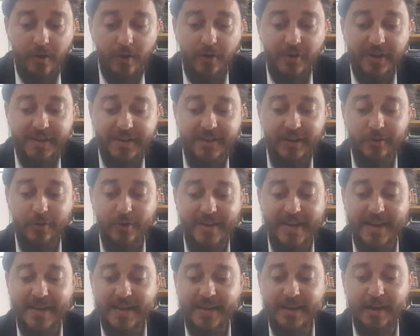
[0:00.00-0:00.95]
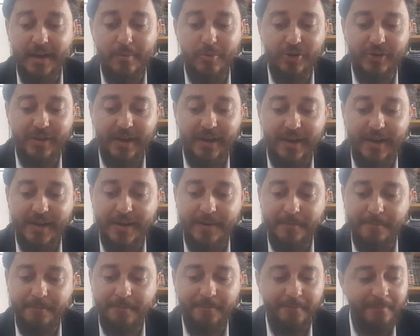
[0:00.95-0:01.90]
On était dans quelle ligne,
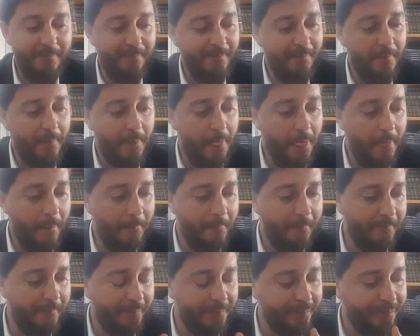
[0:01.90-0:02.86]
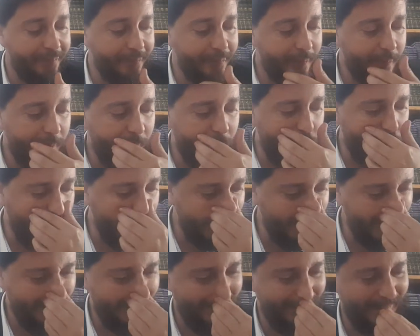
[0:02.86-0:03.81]
Rabotai la, deuxième en haut.
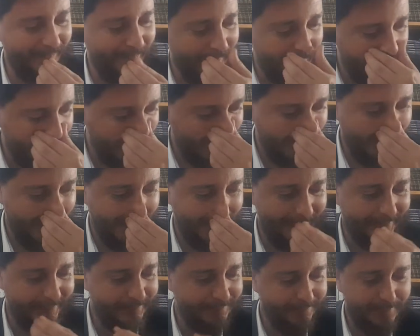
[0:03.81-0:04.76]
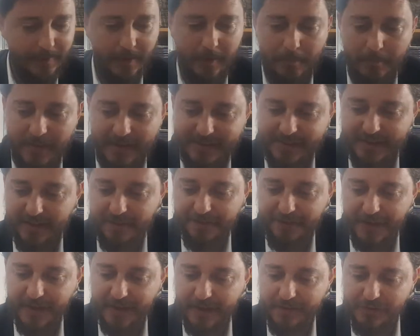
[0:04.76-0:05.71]
Enfin, pour moi, la, deuxième. deux. Mat
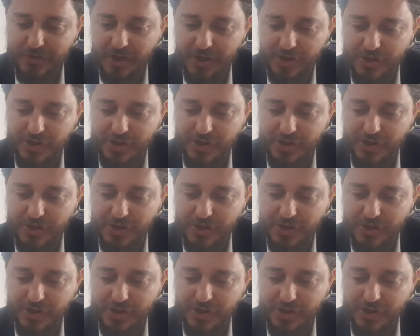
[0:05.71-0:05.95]
Kifler Rav